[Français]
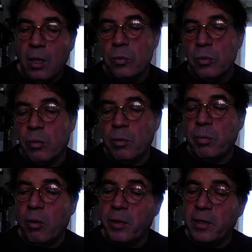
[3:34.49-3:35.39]
tout en me
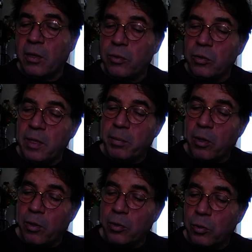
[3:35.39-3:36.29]
promettant de n'y
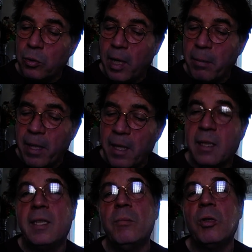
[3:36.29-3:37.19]
prendre que la part
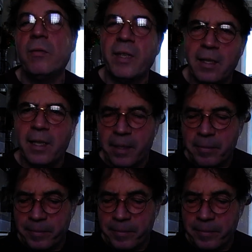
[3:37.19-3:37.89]
qui me conviendrait.